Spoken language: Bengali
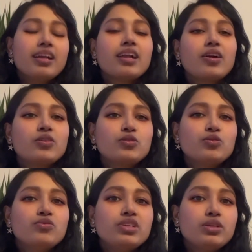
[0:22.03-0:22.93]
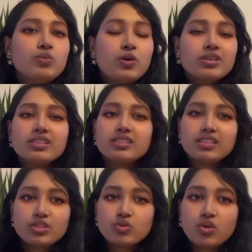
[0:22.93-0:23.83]
কারণ খুব ইম্পর্ট্যান্ট
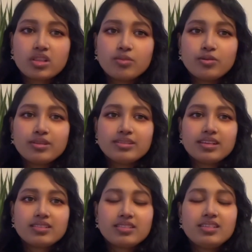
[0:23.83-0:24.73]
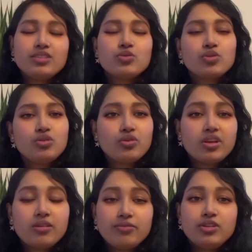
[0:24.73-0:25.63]
কিছু কথা বলতে যাচ্ছি যদিও
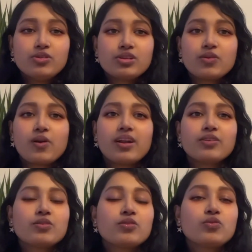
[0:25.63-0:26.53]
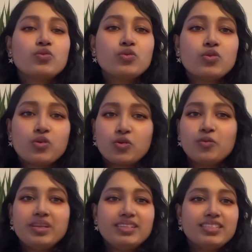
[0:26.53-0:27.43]
এই ভিডিওটা করার কোনো রকম
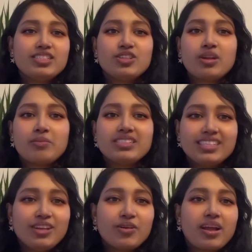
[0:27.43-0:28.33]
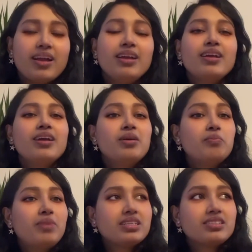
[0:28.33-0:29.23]
ইন্টেনশন আমার ছিল না
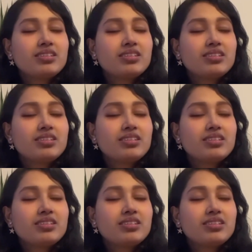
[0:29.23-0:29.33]
বাট